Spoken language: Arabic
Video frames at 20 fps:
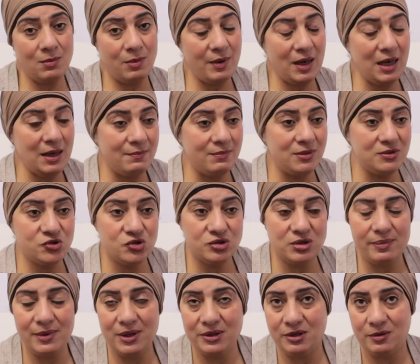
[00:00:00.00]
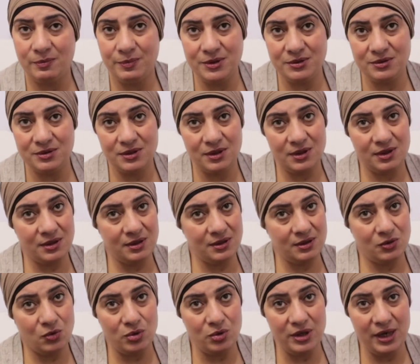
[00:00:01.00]
ما بحملش طبعا البنت
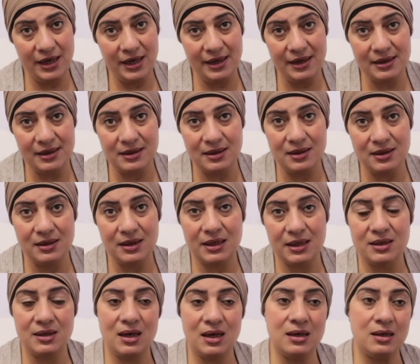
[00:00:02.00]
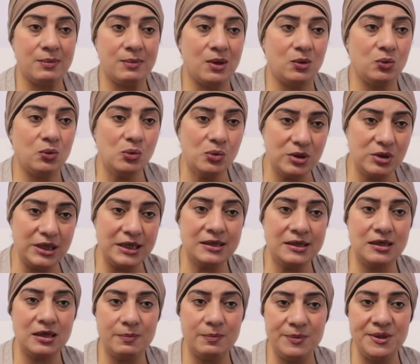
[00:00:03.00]
كل حاجه لكن انا بقول
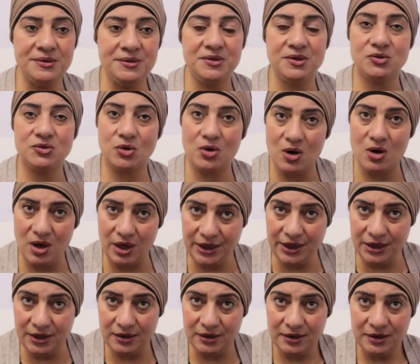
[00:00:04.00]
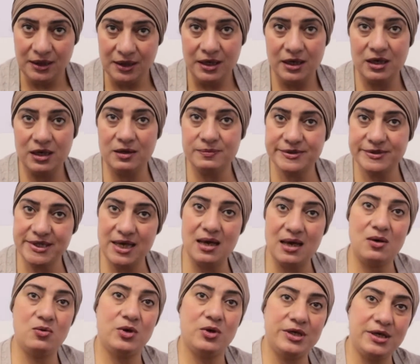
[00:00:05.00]
ان البنت تراعي
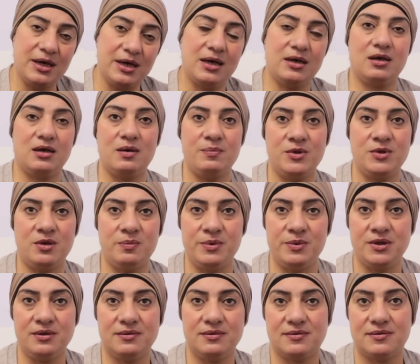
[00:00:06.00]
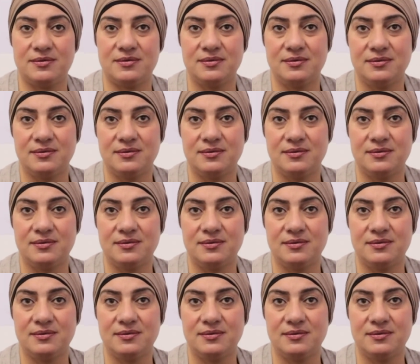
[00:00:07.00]
لبسها وهي خارجه من البيت